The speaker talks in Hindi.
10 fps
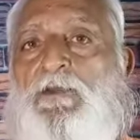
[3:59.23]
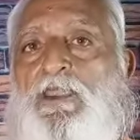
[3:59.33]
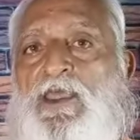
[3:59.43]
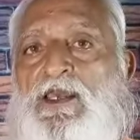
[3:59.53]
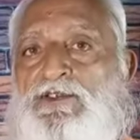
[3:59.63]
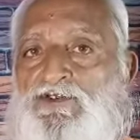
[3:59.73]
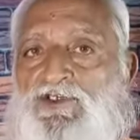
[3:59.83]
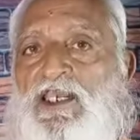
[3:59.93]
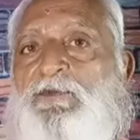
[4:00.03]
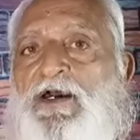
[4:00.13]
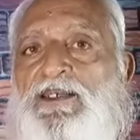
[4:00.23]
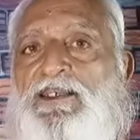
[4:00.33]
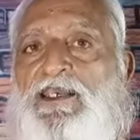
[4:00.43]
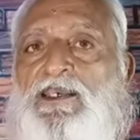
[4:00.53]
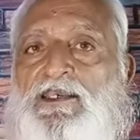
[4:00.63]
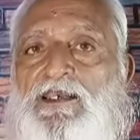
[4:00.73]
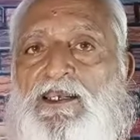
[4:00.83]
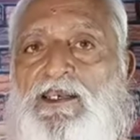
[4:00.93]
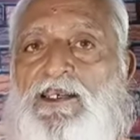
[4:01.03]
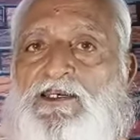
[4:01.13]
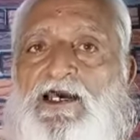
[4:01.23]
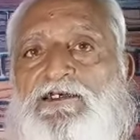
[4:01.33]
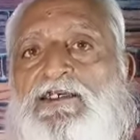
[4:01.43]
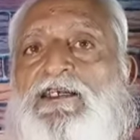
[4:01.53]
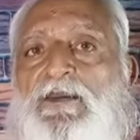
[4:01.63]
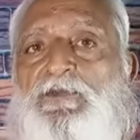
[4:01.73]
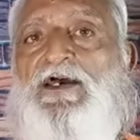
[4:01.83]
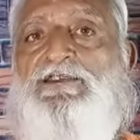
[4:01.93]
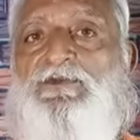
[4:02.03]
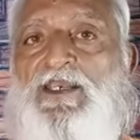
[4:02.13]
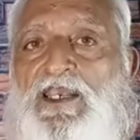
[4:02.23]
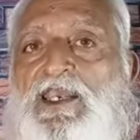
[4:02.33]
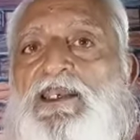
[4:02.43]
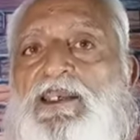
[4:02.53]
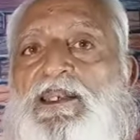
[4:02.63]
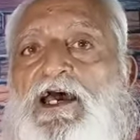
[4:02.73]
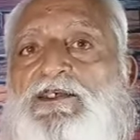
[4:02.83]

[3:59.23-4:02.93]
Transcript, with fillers: तो ये मानिए कि डॉक्टर के पास में एक इलाज होता